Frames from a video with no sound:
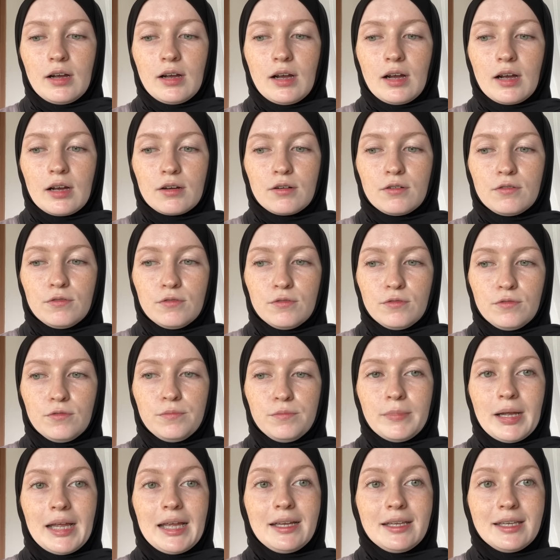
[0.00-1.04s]
aku
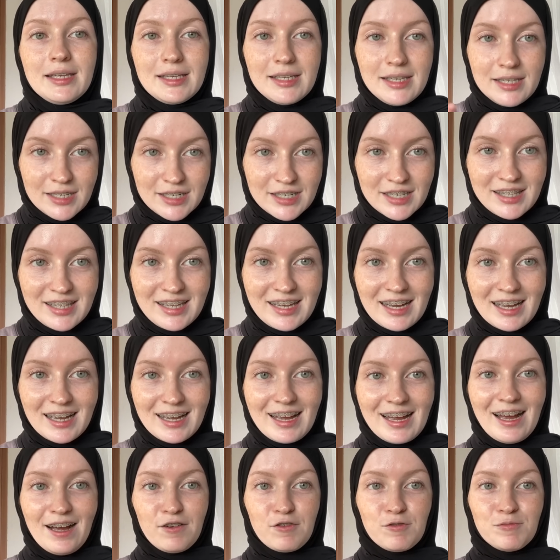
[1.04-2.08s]
make decision ya
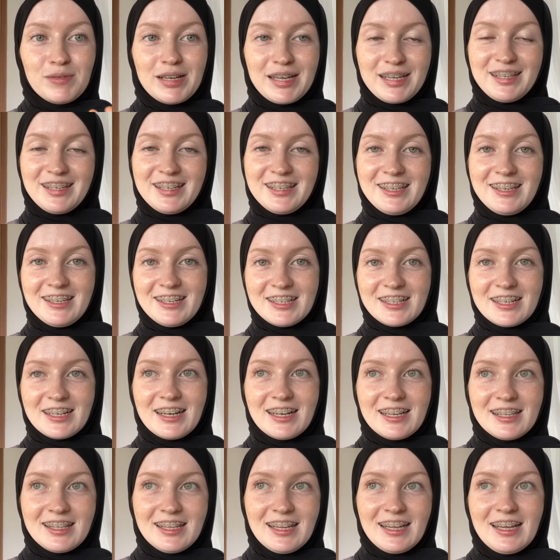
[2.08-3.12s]
aku make
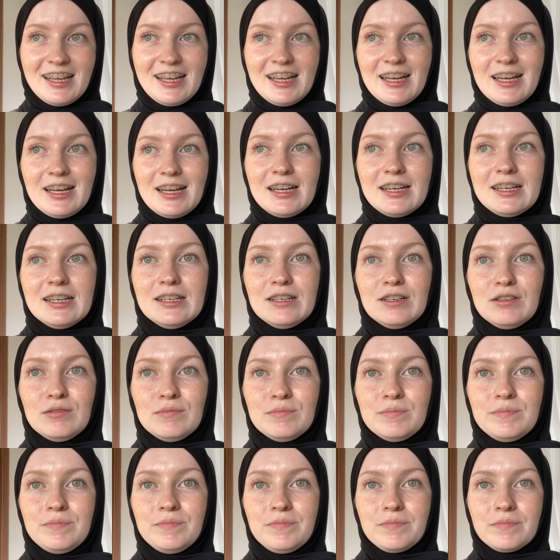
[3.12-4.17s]
decision
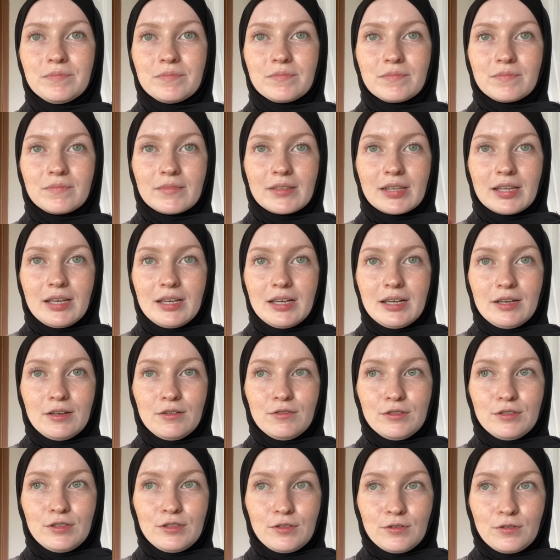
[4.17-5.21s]
um,
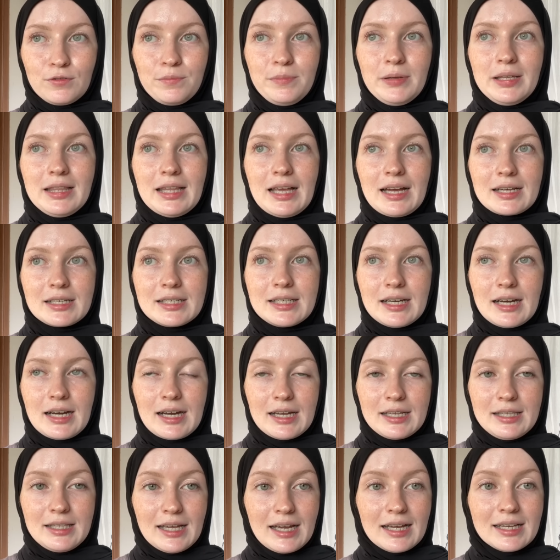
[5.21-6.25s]
untuk bilang
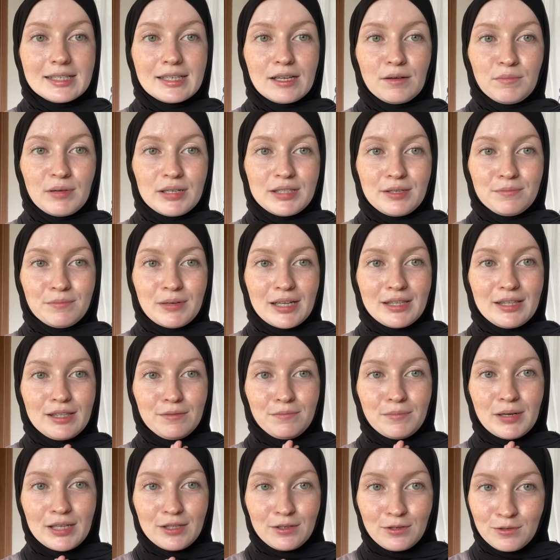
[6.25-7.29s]
syakada sama
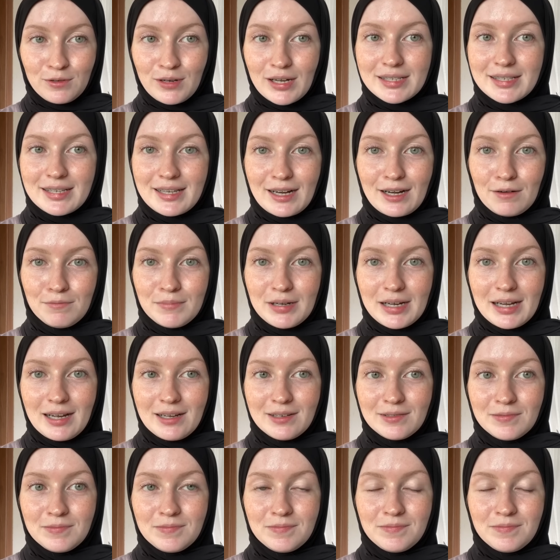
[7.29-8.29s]
teman-temanku asrama